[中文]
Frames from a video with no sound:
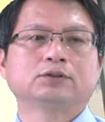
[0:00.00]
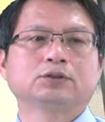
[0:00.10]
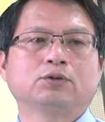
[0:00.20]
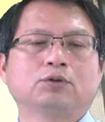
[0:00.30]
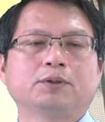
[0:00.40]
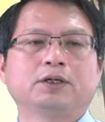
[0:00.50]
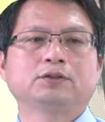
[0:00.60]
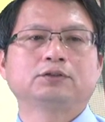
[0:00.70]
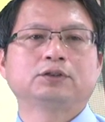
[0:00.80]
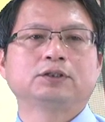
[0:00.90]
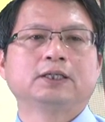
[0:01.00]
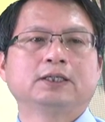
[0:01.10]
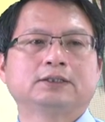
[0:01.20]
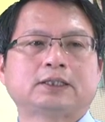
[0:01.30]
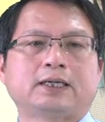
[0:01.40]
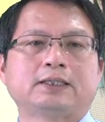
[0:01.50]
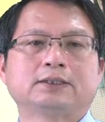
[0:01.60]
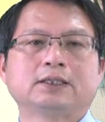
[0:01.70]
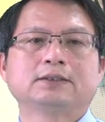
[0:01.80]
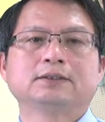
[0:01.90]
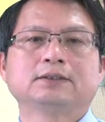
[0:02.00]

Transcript: 就是说我们要去产生